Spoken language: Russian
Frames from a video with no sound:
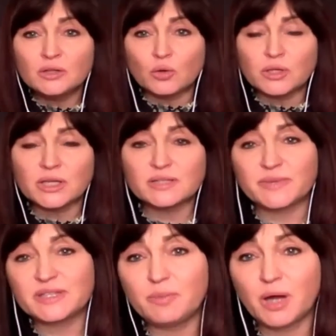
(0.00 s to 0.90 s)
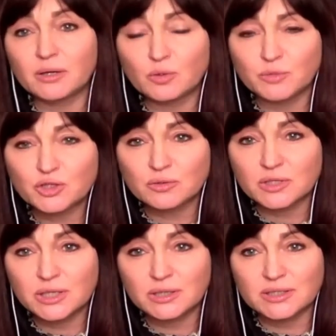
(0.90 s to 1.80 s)
Торники, спасибо огромное, что
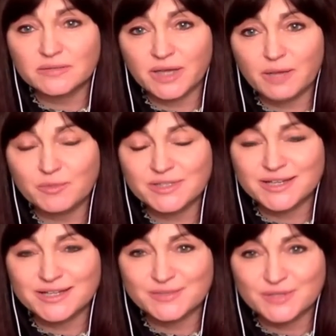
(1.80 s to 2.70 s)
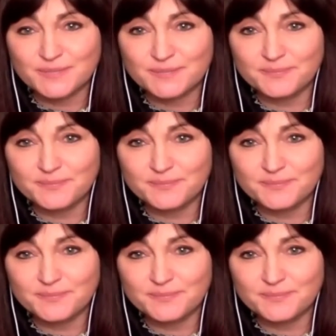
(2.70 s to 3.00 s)
нашли нас время. Здравствуйте.